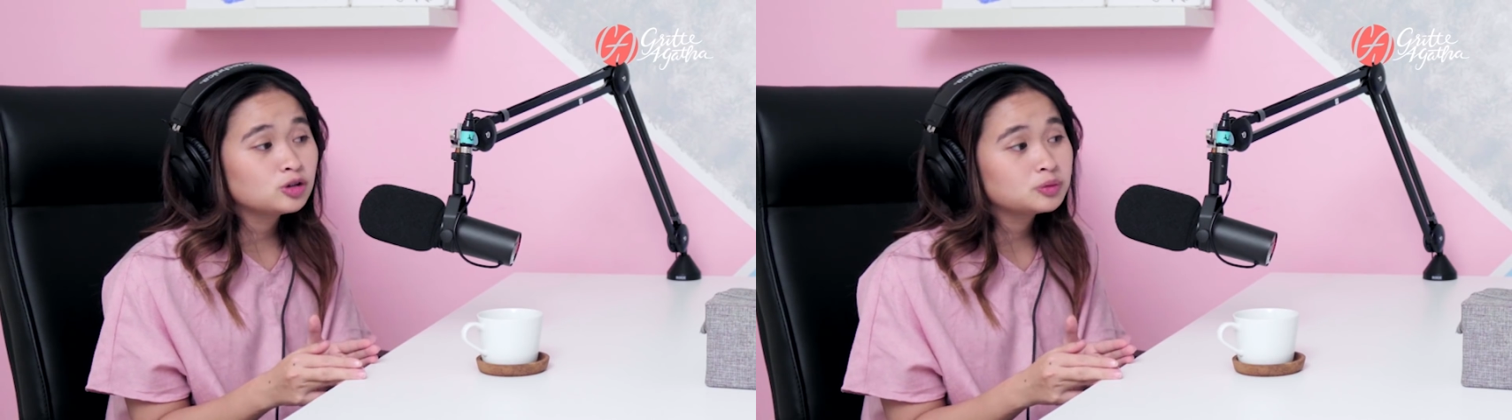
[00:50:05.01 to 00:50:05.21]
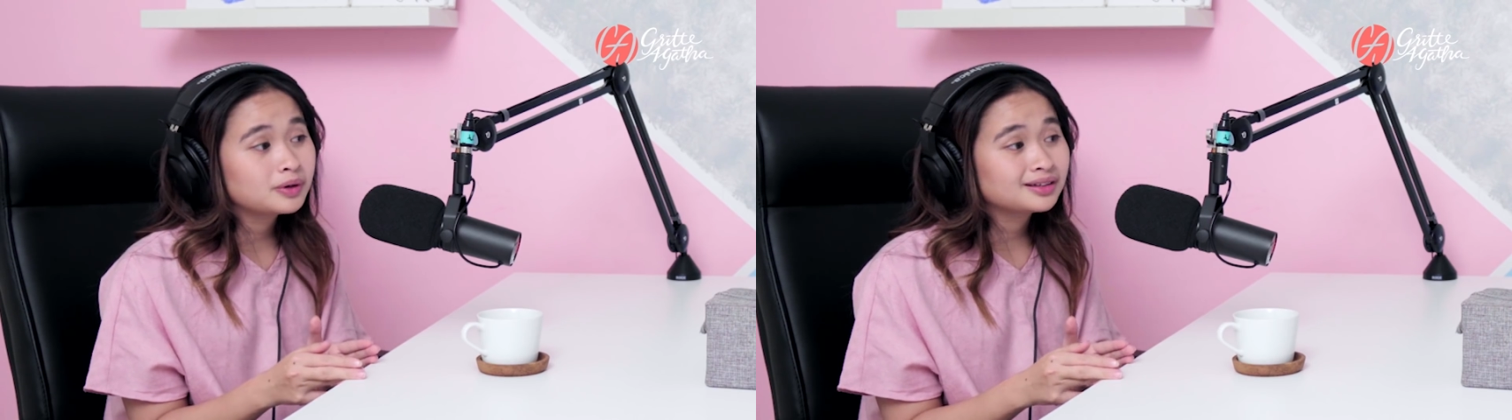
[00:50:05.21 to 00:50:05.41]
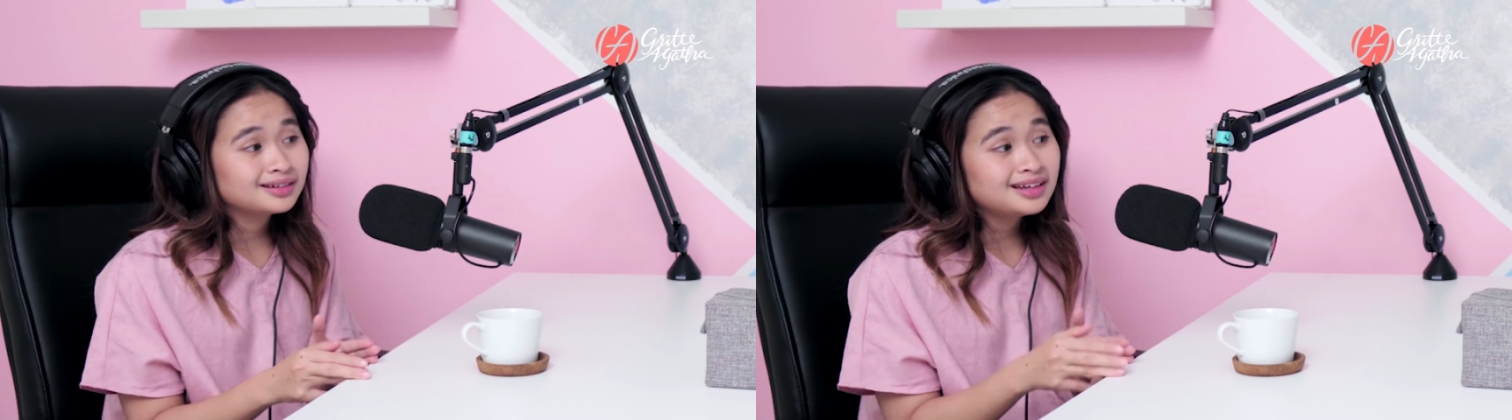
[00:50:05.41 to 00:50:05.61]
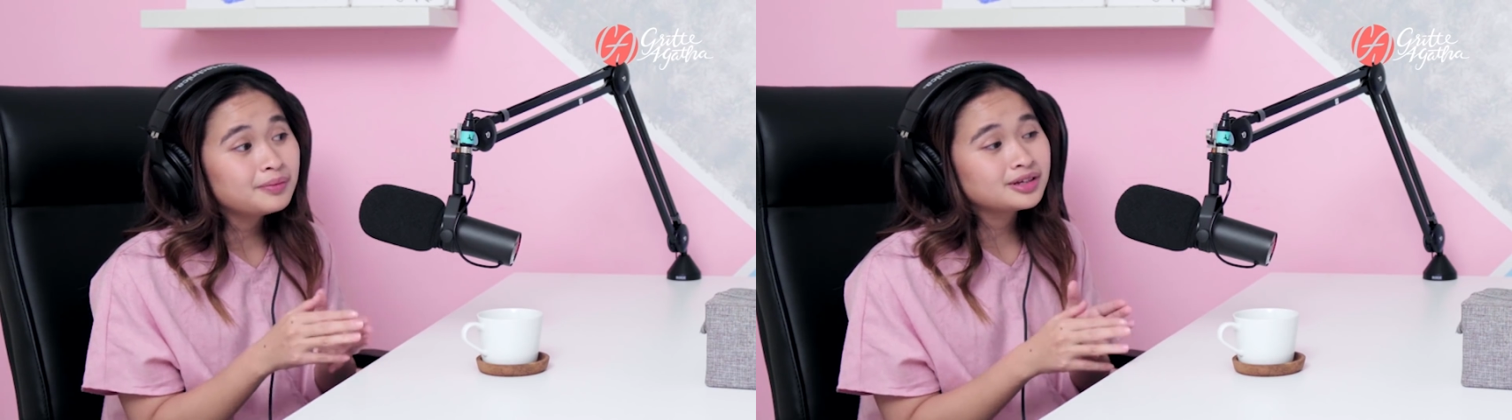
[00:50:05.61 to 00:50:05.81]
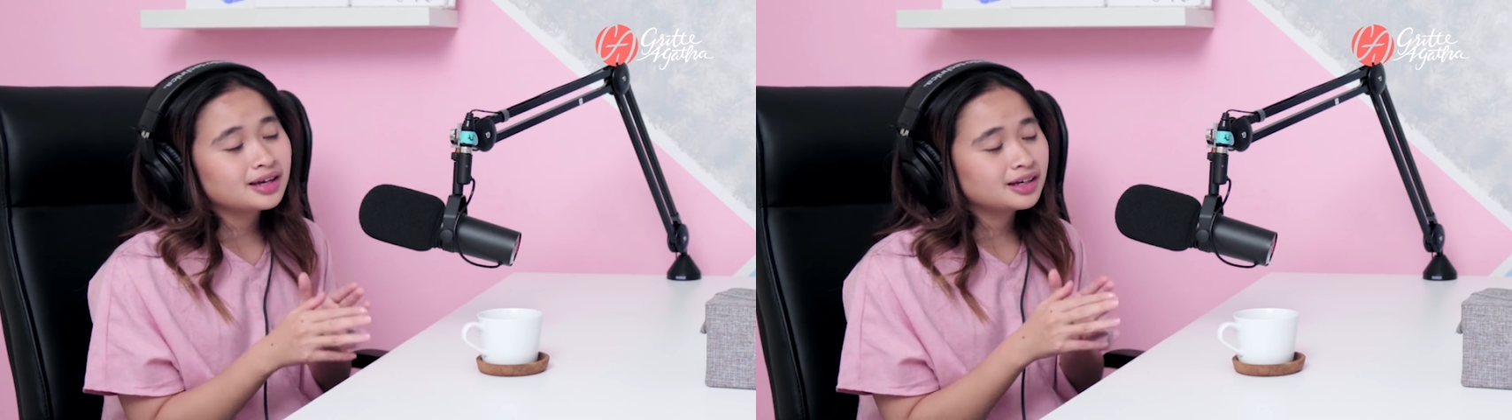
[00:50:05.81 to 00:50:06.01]
lu seperti dia
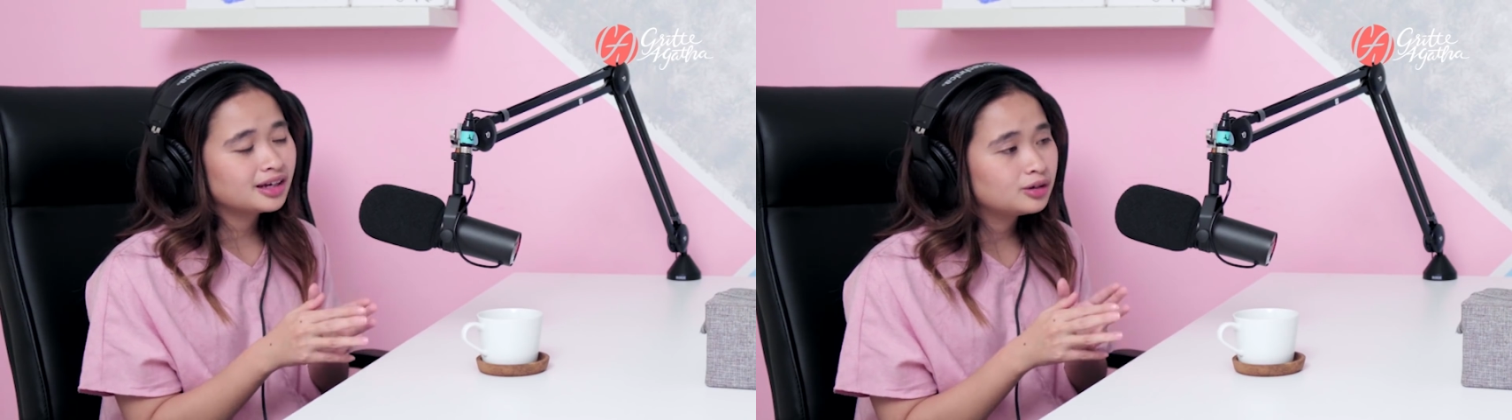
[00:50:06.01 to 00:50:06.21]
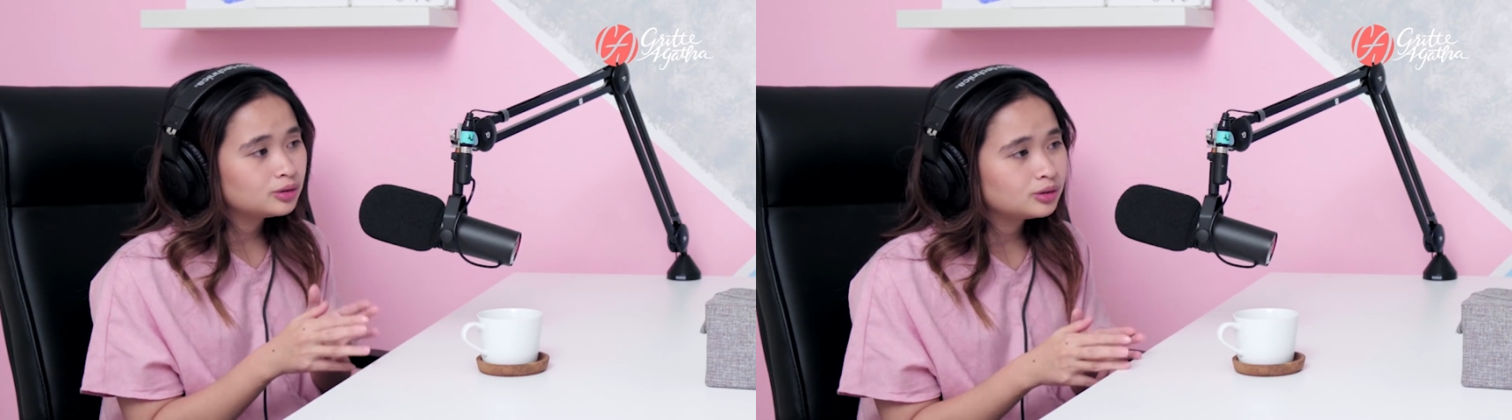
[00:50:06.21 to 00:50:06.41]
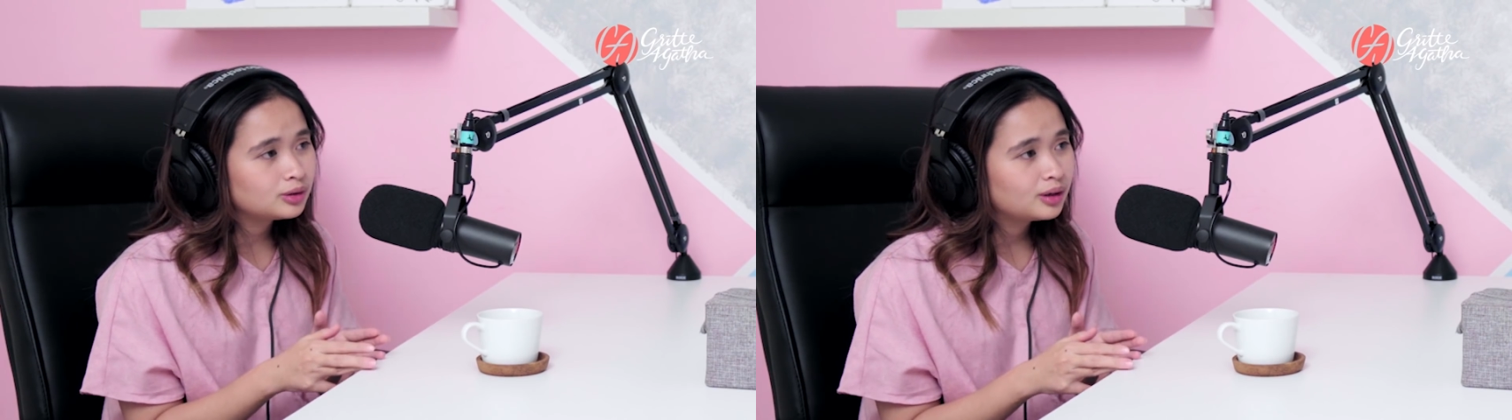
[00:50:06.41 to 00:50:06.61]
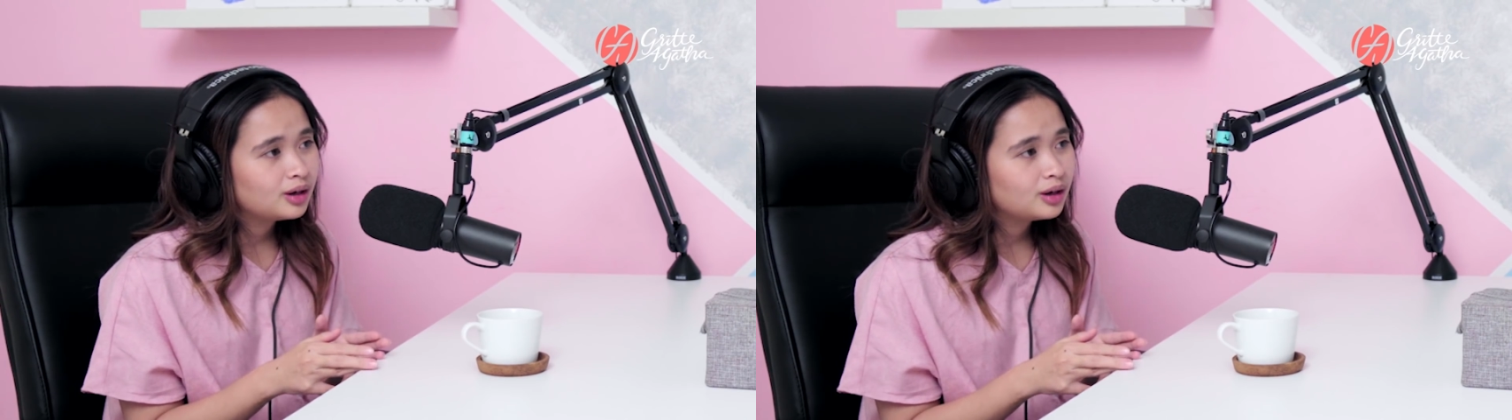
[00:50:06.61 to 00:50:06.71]
menyayangi lu